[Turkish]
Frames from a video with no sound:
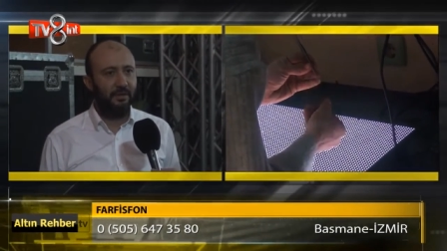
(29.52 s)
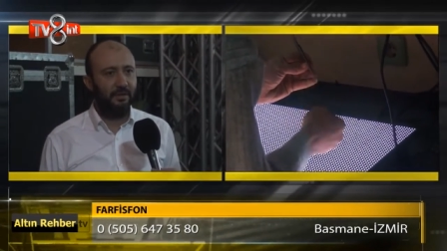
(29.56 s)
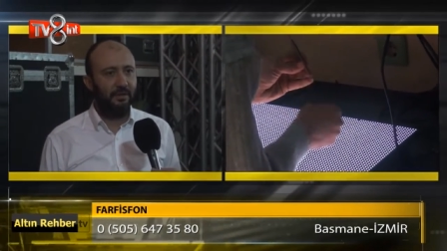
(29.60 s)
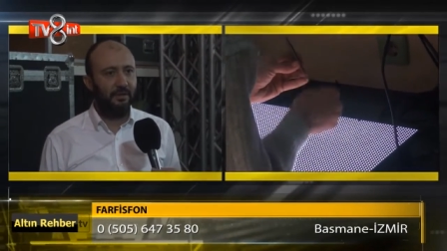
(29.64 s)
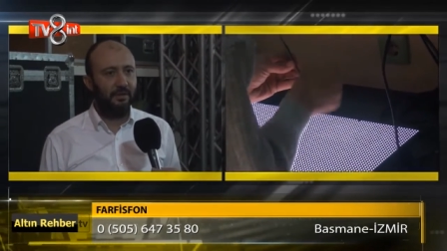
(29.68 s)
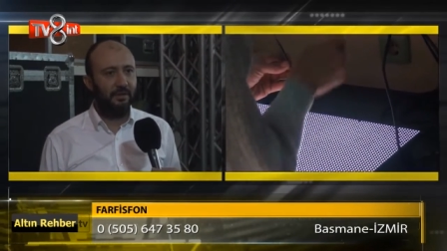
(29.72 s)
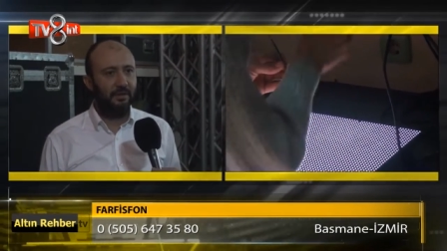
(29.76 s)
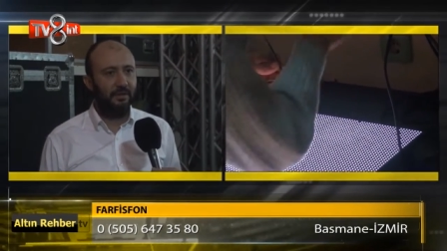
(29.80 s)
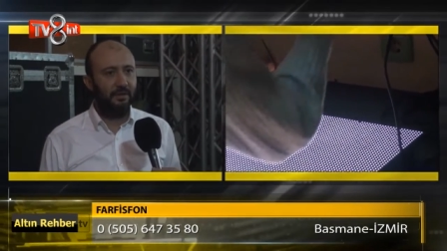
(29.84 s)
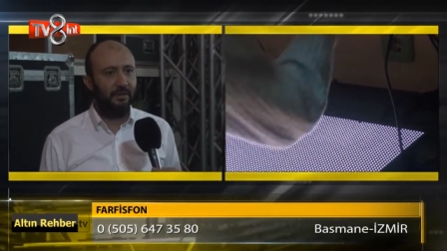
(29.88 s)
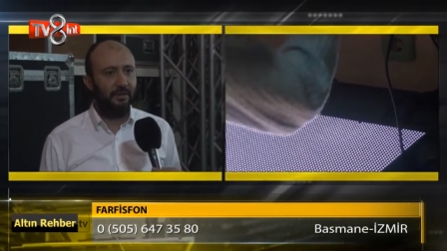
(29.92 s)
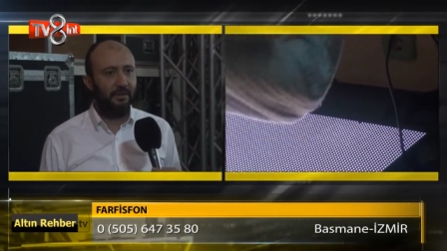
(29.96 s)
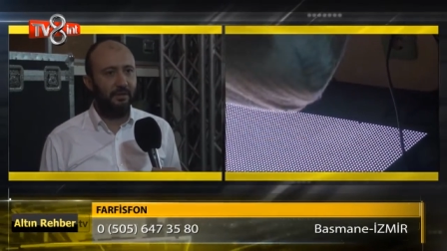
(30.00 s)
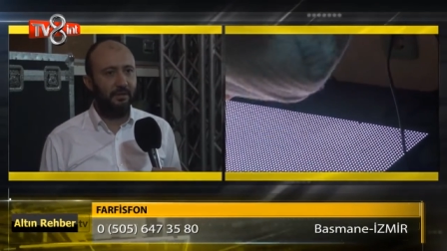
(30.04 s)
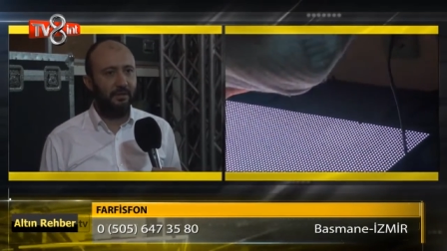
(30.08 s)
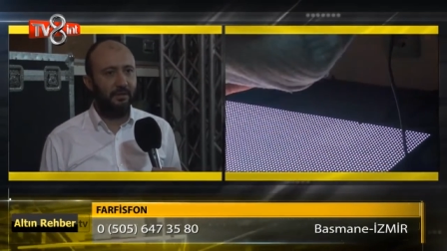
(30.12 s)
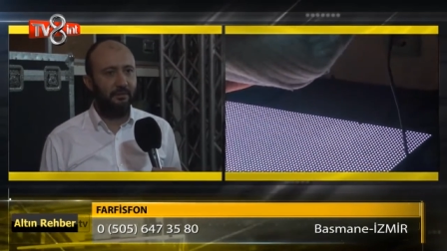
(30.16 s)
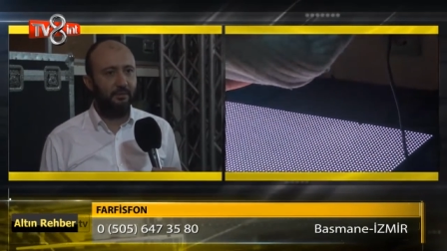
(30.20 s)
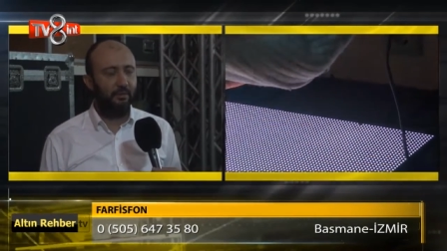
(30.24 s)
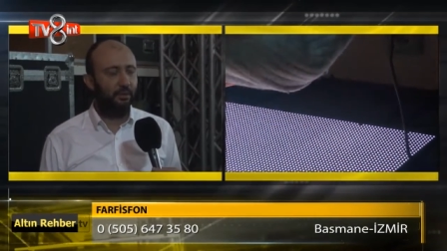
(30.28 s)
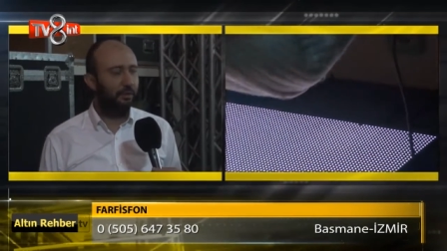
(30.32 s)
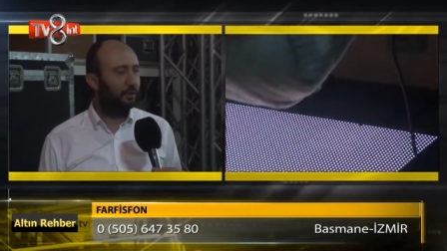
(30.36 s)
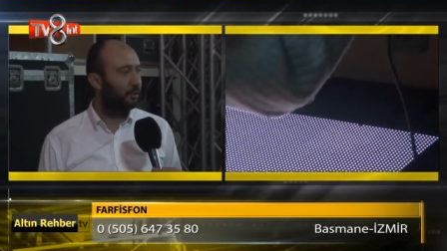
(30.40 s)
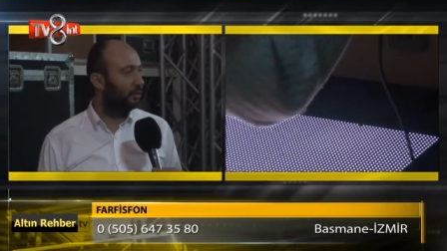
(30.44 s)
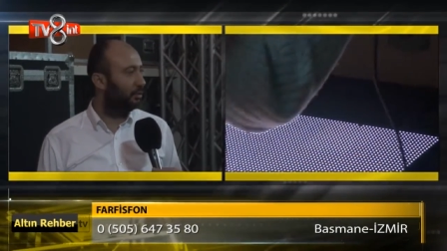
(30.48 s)
ee,
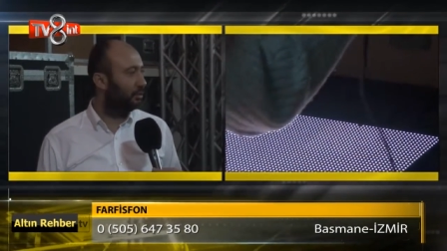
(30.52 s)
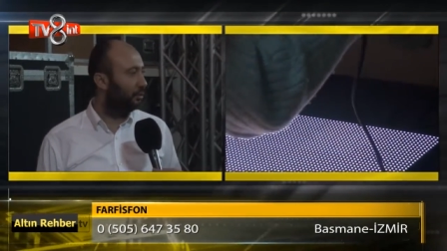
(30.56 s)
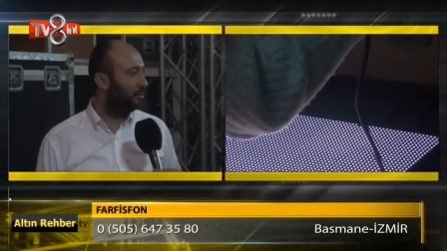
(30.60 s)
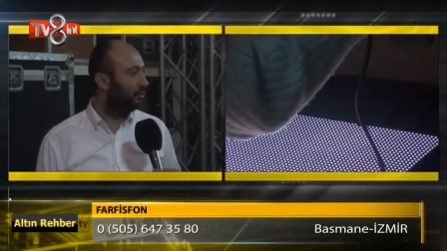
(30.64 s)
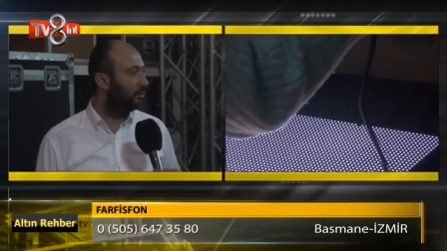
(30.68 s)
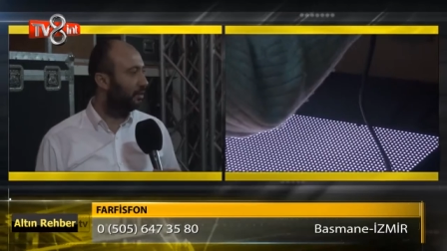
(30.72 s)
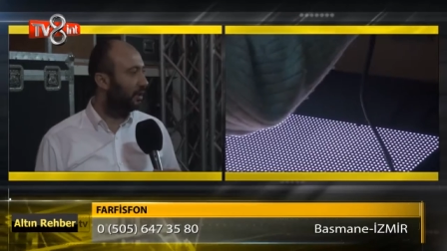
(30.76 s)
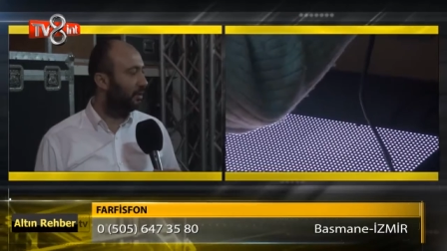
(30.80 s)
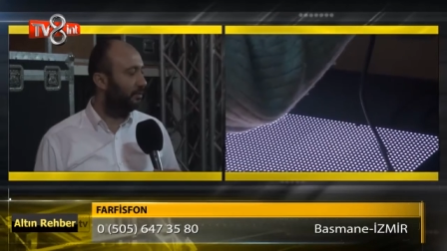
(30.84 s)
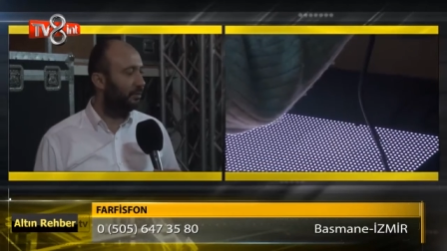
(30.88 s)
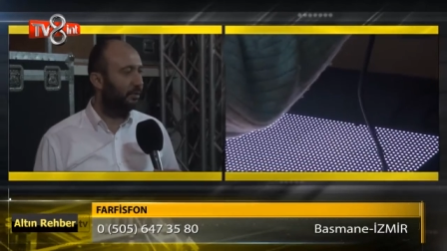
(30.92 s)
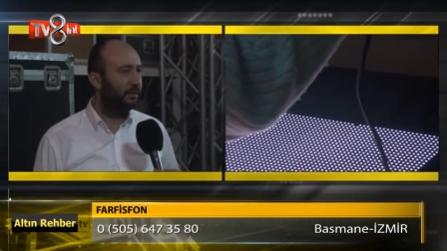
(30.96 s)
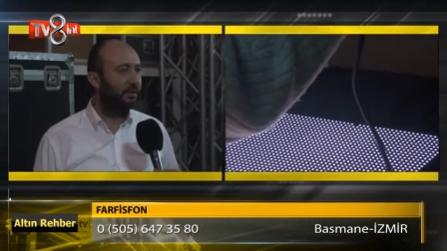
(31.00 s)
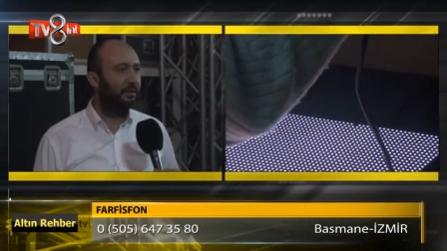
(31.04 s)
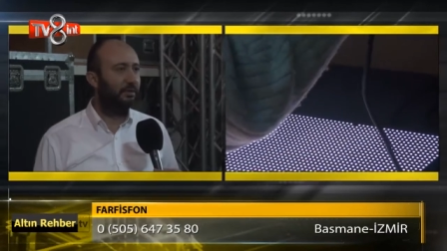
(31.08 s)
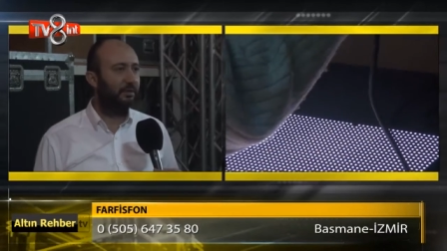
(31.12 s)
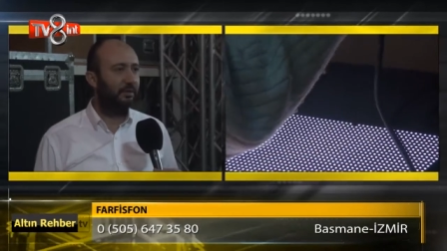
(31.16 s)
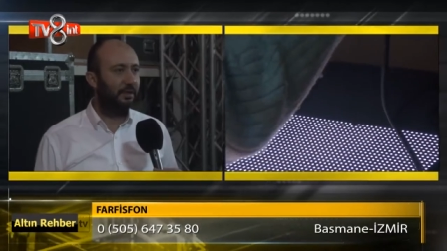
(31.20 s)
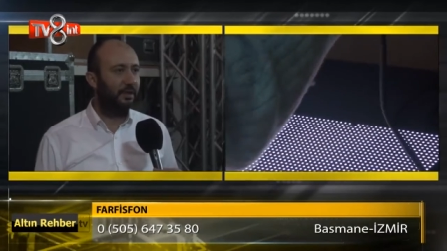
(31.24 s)
burada gördüğümüz depo